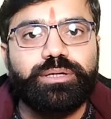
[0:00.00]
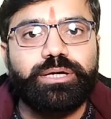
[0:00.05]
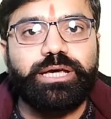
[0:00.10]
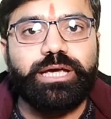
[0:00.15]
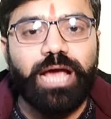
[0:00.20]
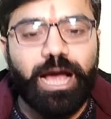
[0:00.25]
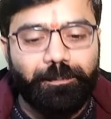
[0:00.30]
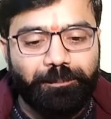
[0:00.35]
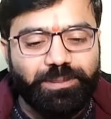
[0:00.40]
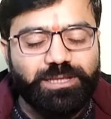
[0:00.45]

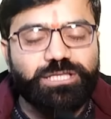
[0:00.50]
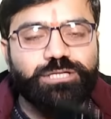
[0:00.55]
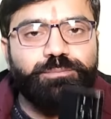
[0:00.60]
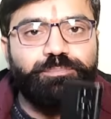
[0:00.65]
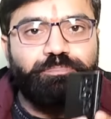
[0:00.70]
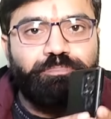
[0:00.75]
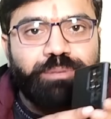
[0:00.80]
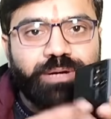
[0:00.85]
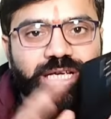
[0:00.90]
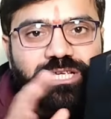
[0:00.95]
कि आप इस
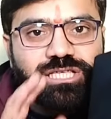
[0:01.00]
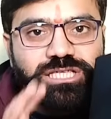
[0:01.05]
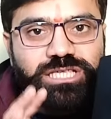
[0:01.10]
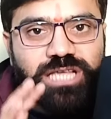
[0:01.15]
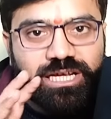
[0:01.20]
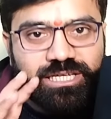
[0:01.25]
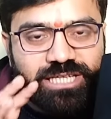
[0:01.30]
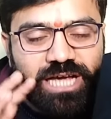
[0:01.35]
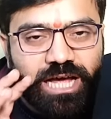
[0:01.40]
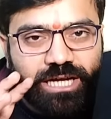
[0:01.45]
बीस
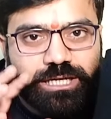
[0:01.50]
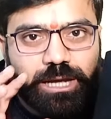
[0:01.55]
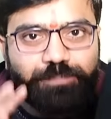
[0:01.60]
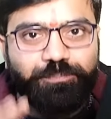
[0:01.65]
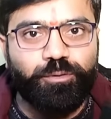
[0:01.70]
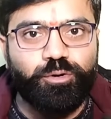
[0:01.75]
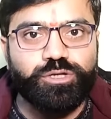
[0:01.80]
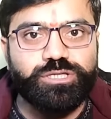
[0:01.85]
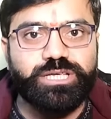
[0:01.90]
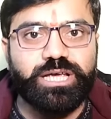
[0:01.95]
हजार के
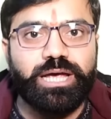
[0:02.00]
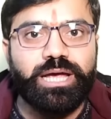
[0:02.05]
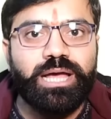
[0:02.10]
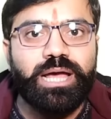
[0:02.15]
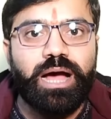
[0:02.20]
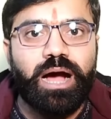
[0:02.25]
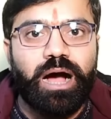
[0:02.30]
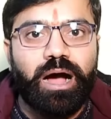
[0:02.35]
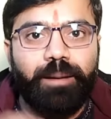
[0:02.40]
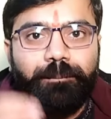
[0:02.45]
फोन से
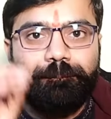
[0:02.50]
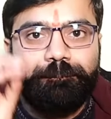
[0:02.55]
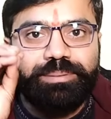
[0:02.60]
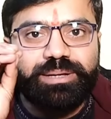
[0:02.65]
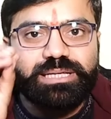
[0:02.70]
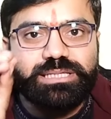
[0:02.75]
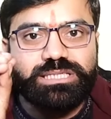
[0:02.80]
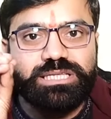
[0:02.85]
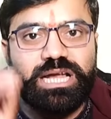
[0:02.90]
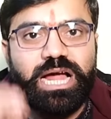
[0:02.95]
आप
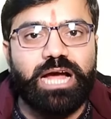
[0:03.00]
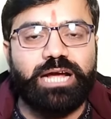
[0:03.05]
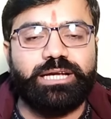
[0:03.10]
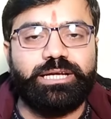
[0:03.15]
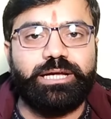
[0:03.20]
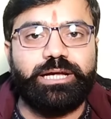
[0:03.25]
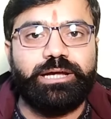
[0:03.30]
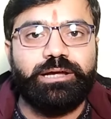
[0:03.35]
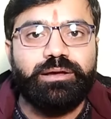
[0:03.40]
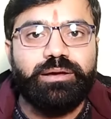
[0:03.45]
बीस लाख
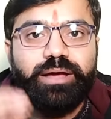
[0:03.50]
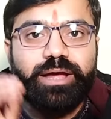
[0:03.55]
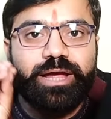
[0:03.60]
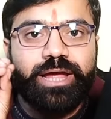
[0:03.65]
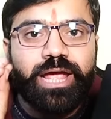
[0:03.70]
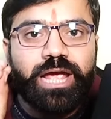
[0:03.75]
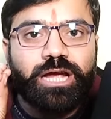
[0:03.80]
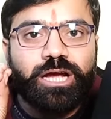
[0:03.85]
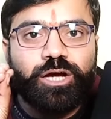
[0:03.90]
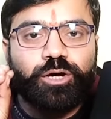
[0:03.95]
नहीं
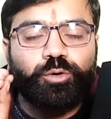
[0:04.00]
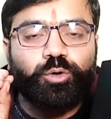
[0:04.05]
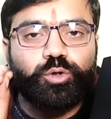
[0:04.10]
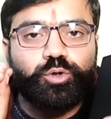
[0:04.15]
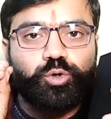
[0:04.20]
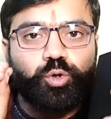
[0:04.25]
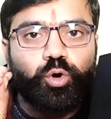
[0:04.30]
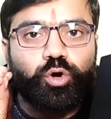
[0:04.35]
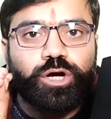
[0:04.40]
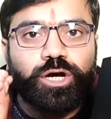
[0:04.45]
एक करोड़
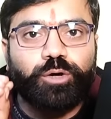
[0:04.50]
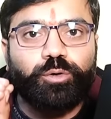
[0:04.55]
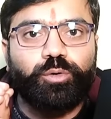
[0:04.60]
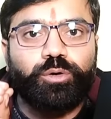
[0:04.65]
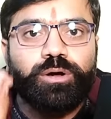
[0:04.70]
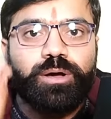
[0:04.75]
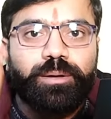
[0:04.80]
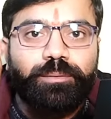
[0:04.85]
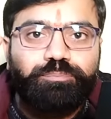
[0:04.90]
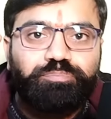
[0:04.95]
दो
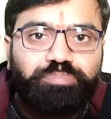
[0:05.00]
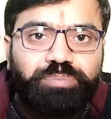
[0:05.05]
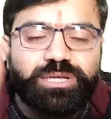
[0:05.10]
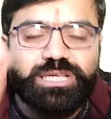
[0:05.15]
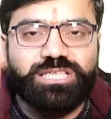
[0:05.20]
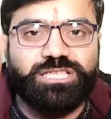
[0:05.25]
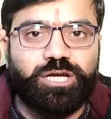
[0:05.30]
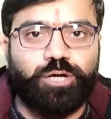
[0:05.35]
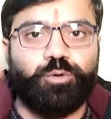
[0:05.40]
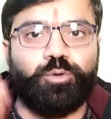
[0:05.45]
करोड़
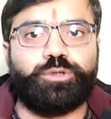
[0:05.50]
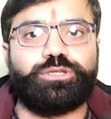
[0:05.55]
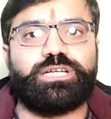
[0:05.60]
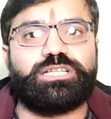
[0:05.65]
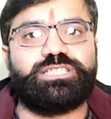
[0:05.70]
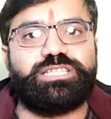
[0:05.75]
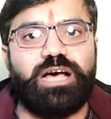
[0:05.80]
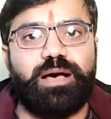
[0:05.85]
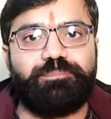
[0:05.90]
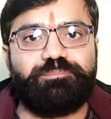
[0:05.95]
बीस करोड़
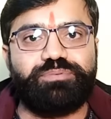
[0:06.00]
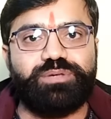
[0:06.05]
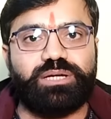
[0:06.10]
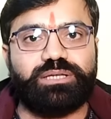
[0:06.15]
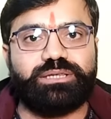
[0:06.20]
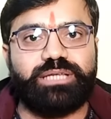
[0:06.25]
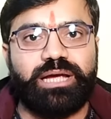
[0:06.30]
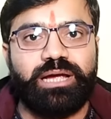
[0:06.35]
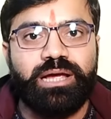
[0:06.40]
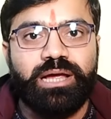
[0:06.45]
तक छाप
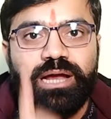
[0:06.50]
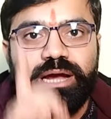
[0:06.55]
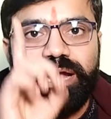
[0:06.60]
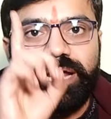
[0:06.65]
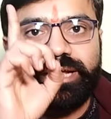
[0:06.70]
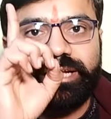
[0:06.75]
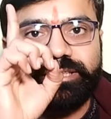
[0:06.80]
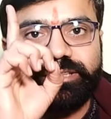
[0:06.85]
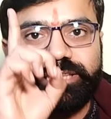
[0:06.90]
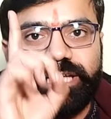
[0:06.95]
सकते हैं
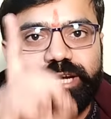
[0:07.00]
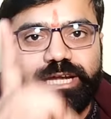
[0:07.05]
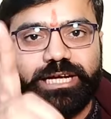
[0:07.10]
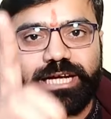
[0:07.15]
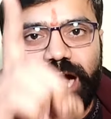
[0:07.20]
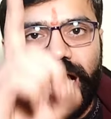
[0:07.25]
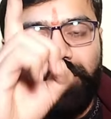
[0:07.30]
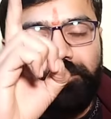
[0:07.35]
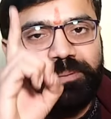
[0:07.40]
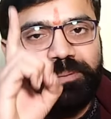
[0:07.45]
लेकिन
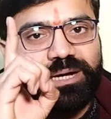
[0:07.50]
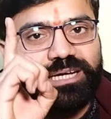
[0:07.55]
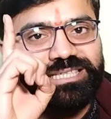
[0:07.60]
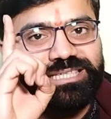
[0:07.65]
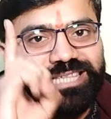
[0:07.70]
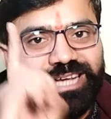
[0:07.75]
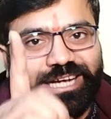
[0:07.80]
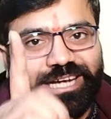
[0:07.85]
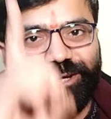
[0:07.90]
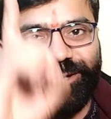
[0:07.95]
तरीका आपका
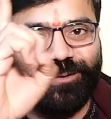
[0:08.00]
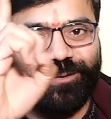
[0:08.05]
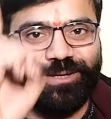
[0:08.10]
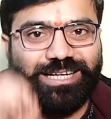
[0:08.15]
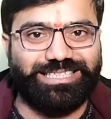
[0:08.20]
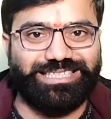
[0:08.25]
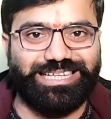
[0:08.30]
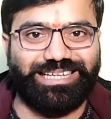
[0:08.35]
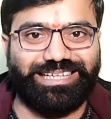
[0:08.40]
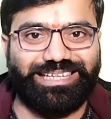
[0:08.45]
सही
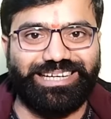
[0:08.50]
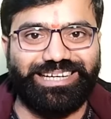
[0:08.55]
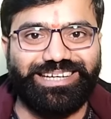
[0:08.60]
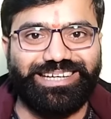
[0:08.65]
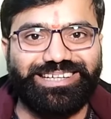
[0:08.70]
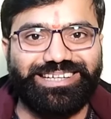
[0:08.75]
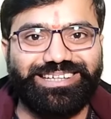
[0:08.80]
होना चाहिए